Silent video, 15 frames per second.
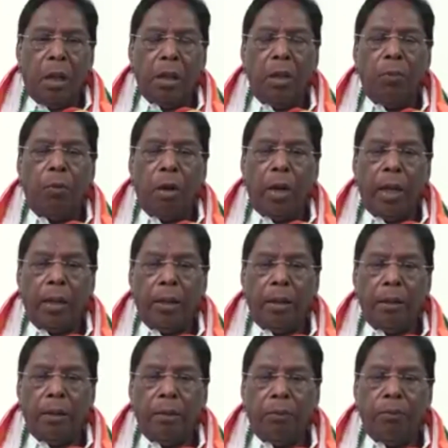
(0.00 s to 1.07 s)
அதே போல்
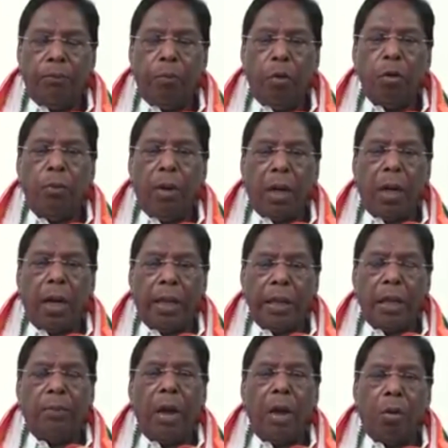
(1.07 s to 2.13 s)
பொதுமக்கள்
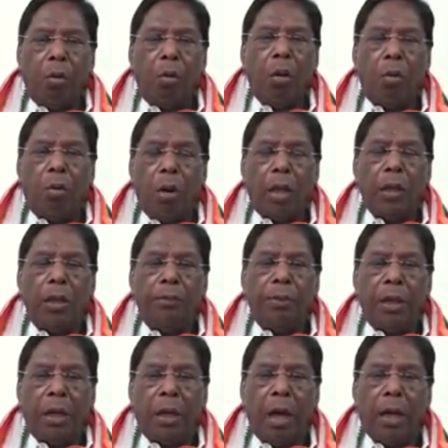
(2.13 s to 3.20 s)
அதிகமாக கூடக்கூடாது
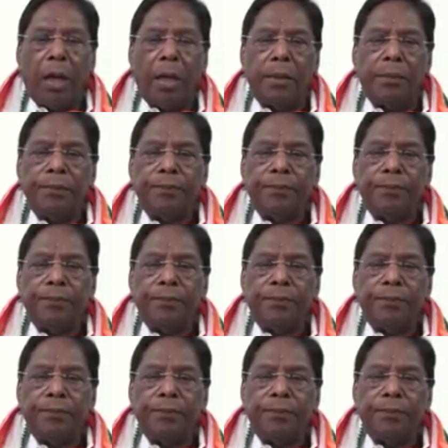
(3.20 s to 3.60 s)
என்பதற்காக